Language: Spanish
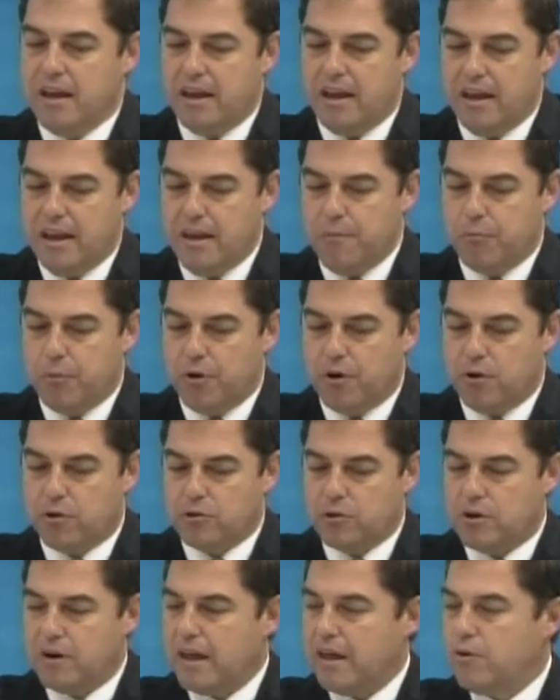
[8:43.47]
Y por el
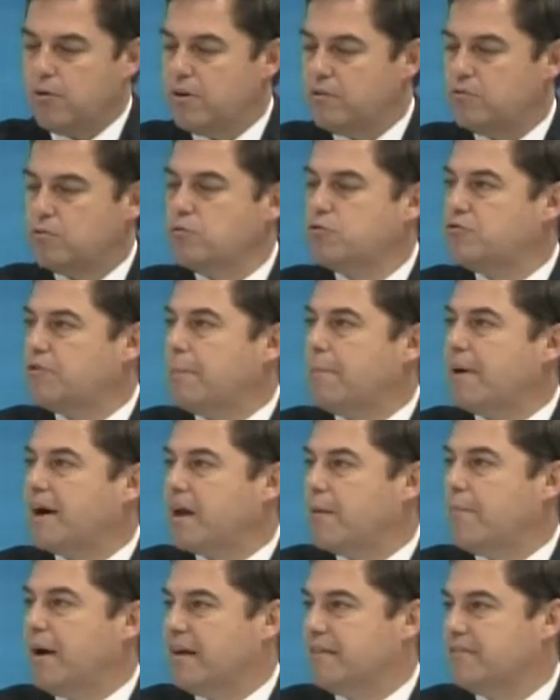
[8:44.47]
otro lado es usted
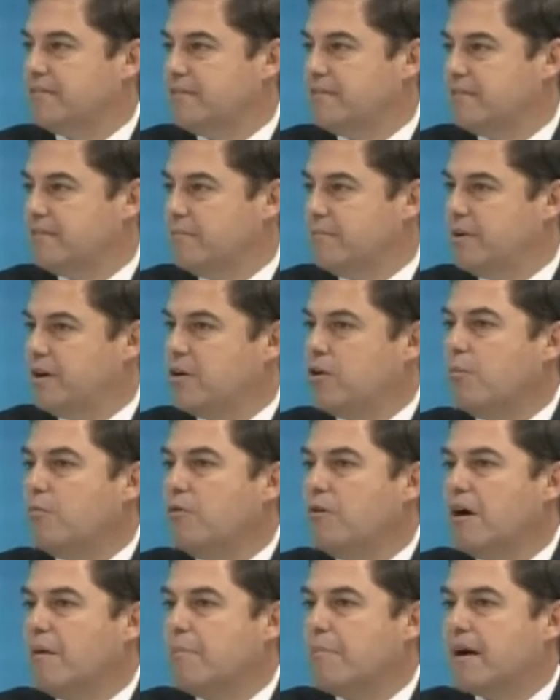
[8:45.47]
pague más. Pero ¿y
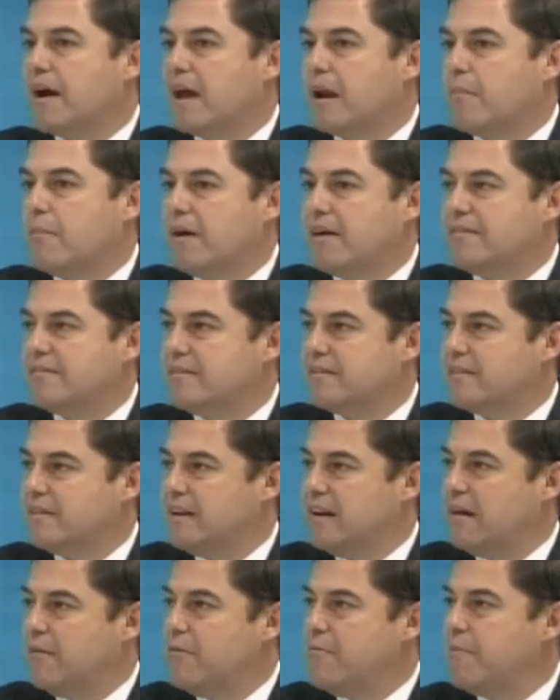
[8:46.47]
cómo va a pagar más
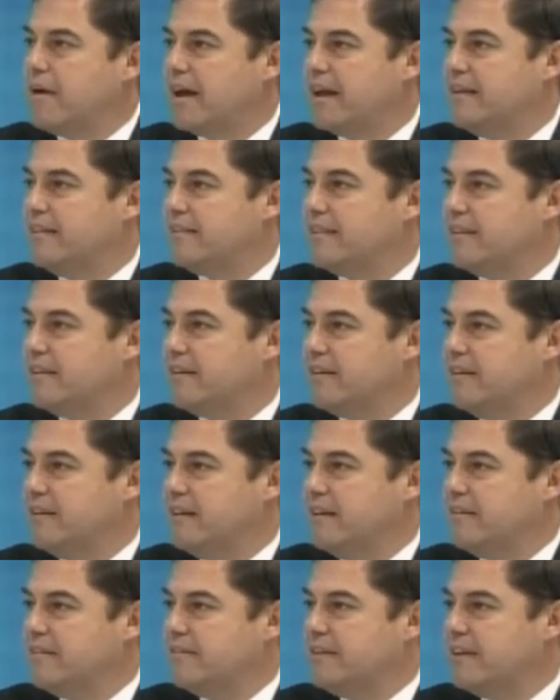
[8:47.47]
la misma gente?
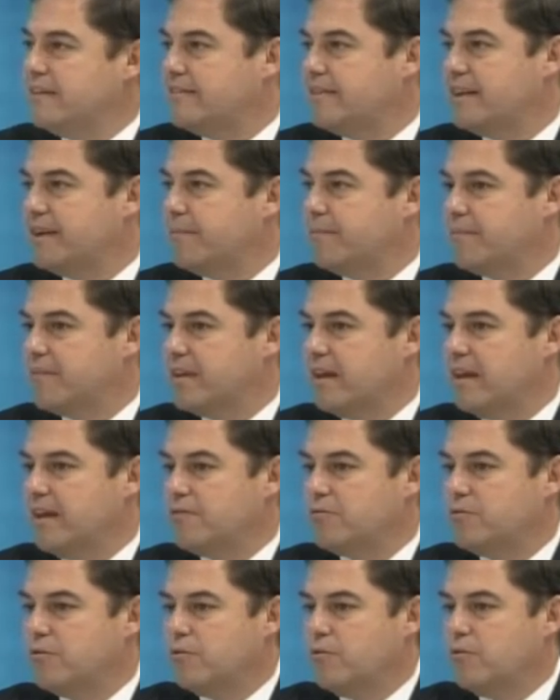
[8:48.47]
Si este
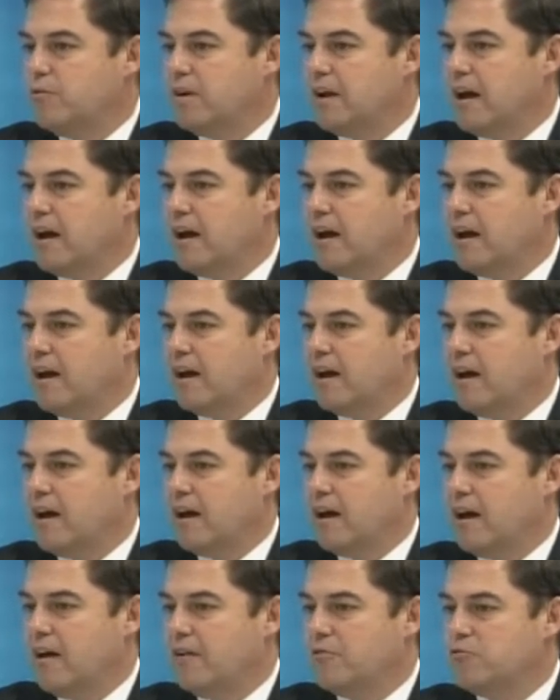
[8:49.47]
es,
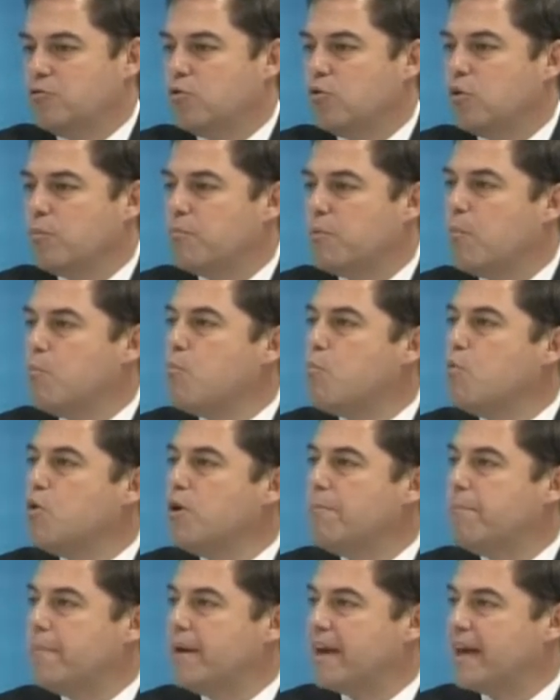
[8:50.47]
una, es un grupo
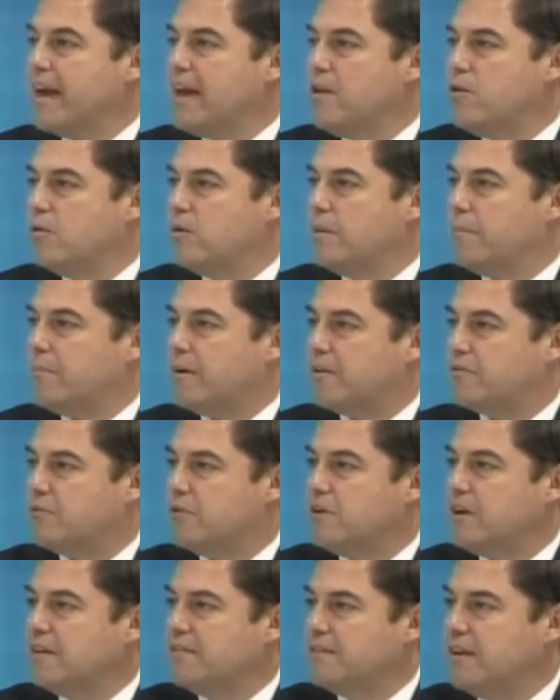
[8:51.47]
muy pequeño de
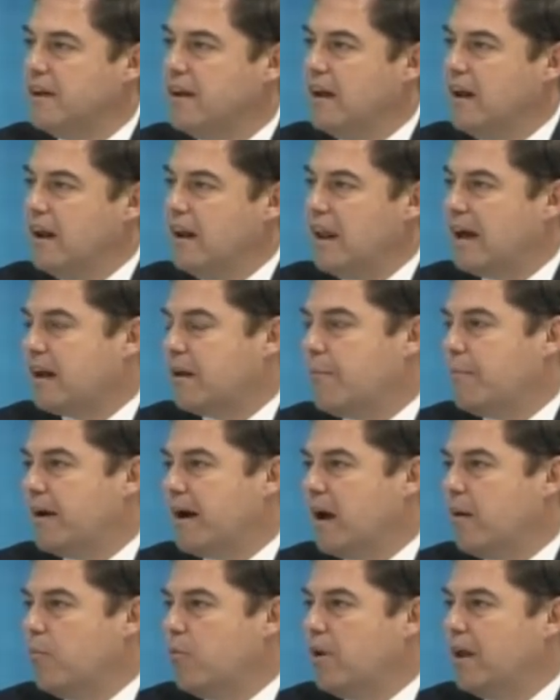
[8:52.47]
personas las que
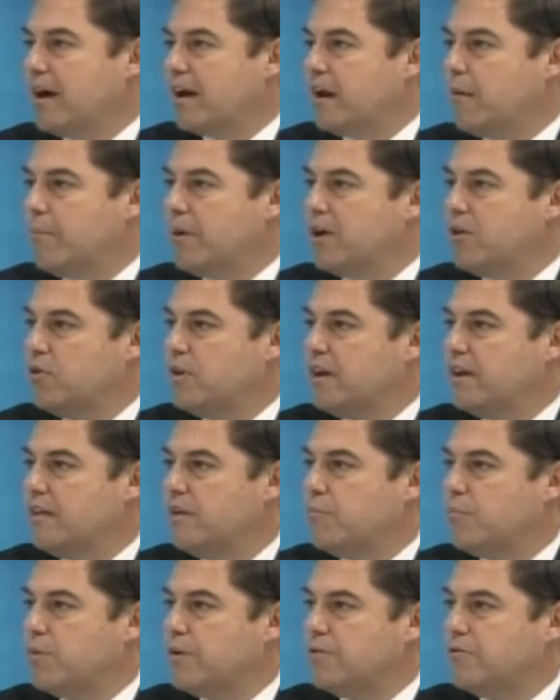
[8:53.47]
pagamos la gran mayoría de
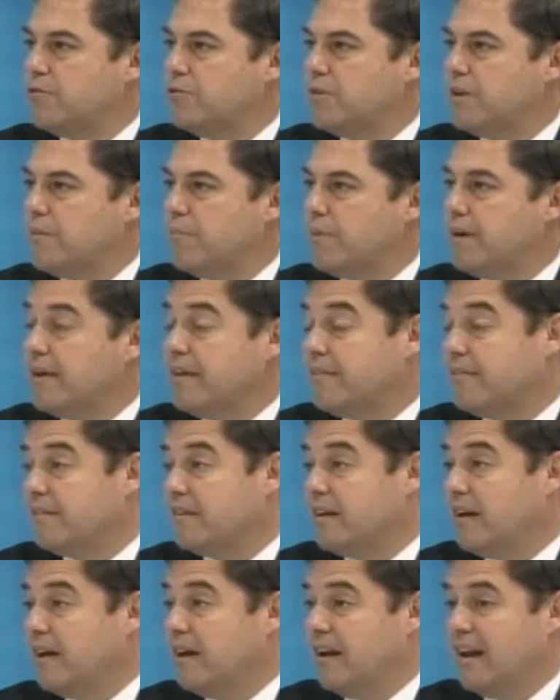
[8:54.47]
impuestos del país.
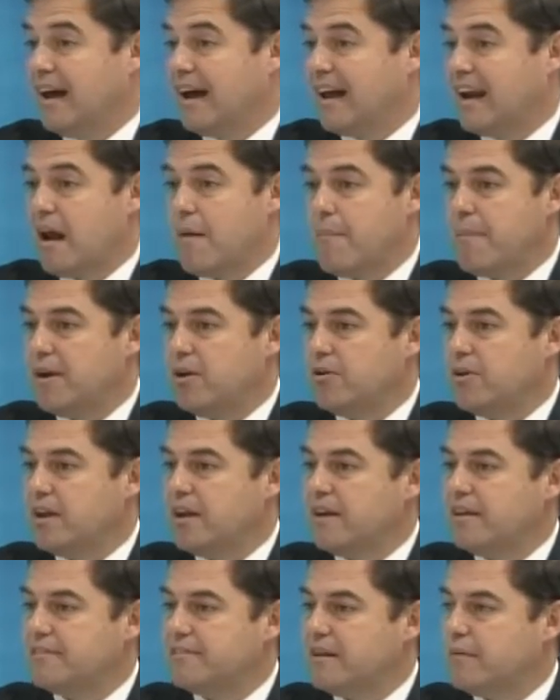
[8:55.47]
La gran
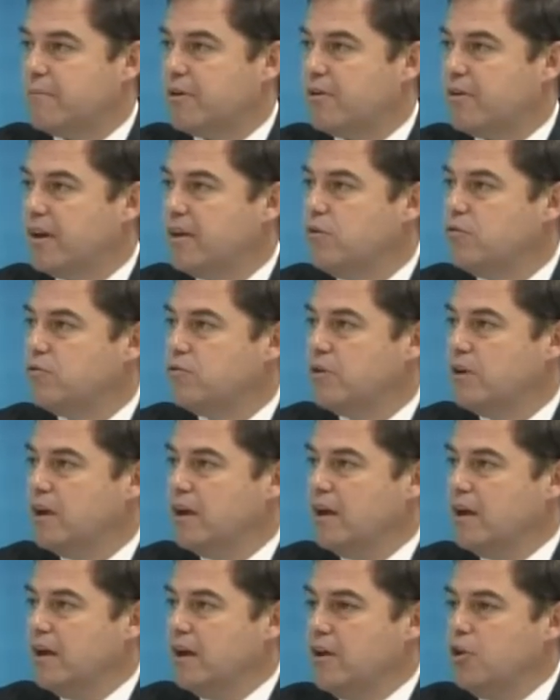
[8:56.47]
mayoría de salvadoreños
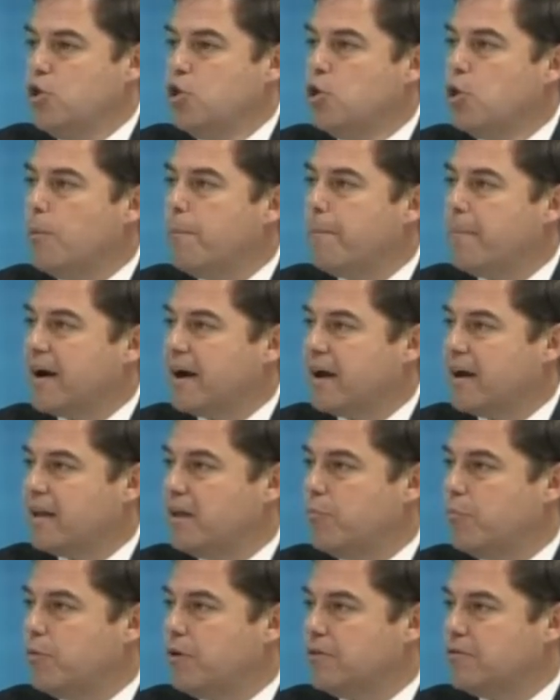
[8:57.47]
no pagan
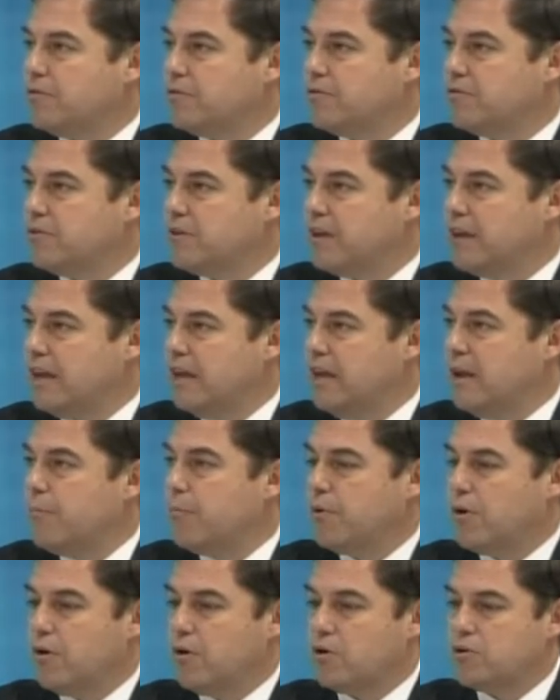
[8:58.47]
impuestos. Y
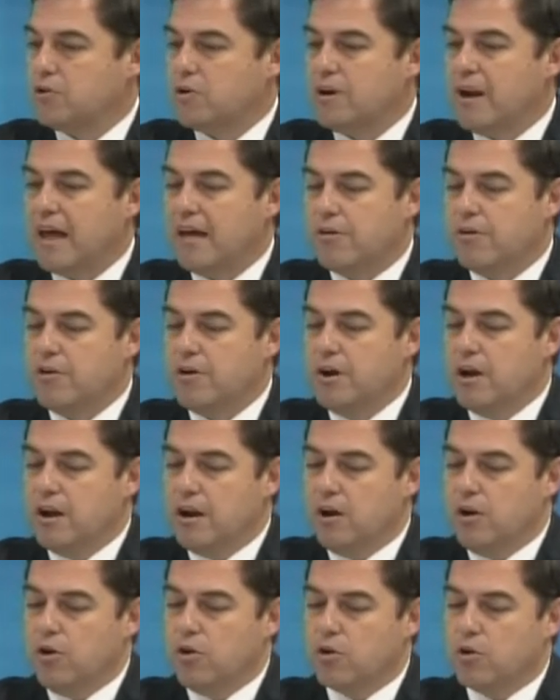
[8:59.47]
por el otro lado,
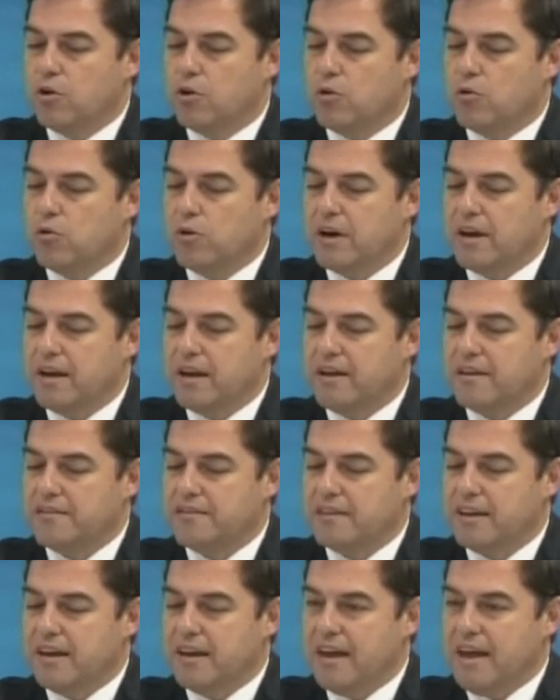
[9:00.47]
lo que ocurre es
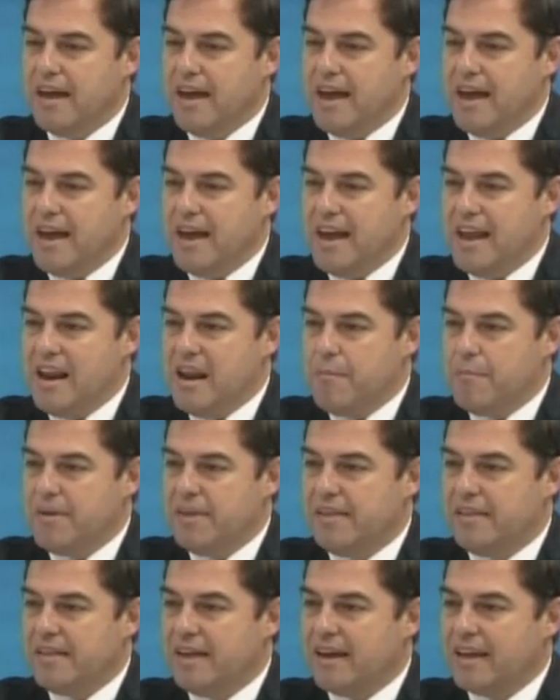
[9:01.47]
que en la
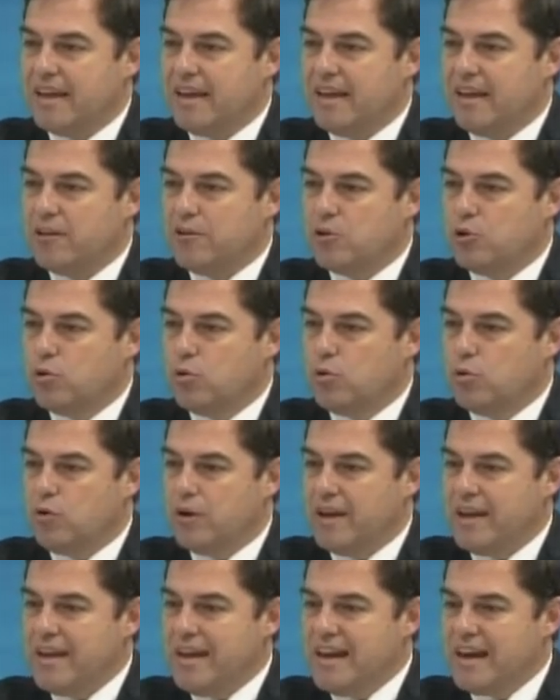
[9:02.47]
medida que tú
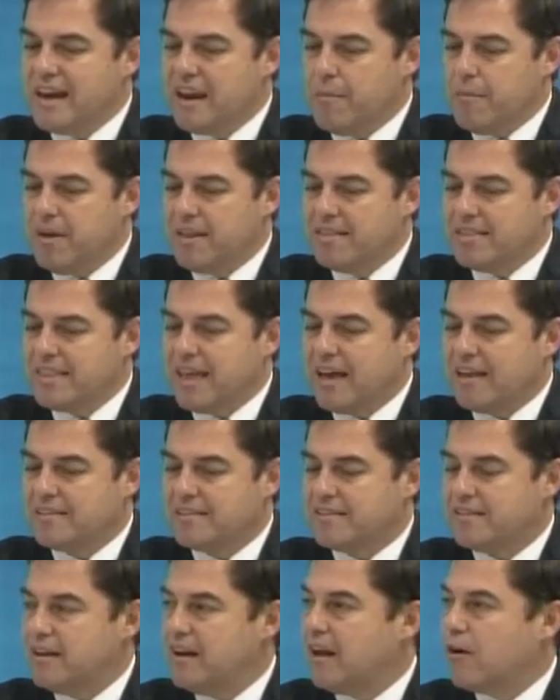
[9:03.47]

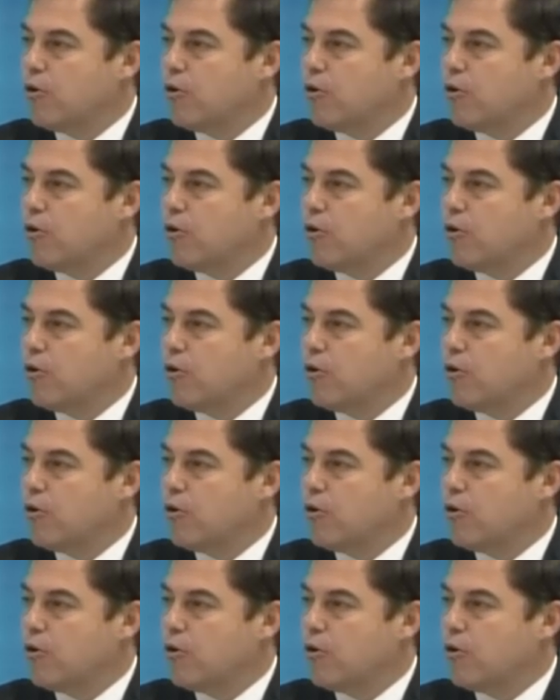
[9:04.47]
incrementas la